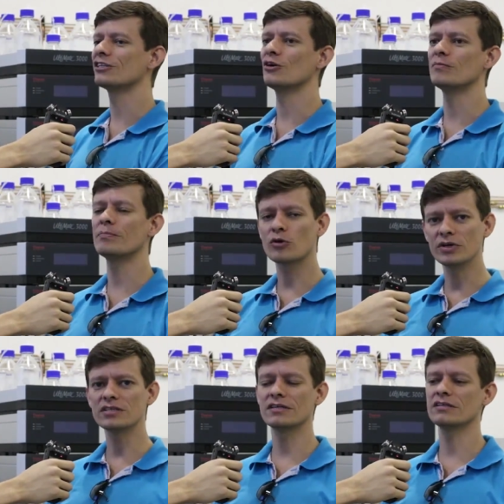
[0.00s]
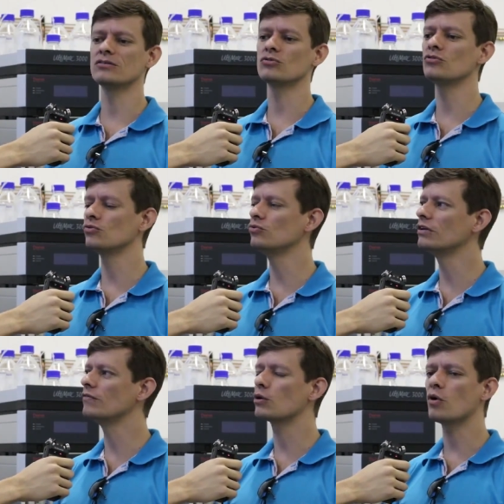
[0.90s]
Então, para conhecer essa
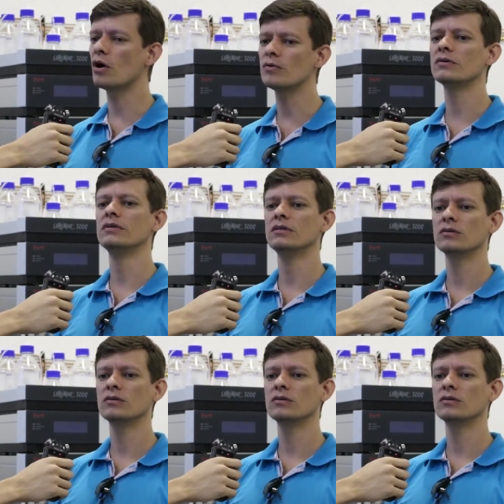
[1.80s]
estrutura, ver qual,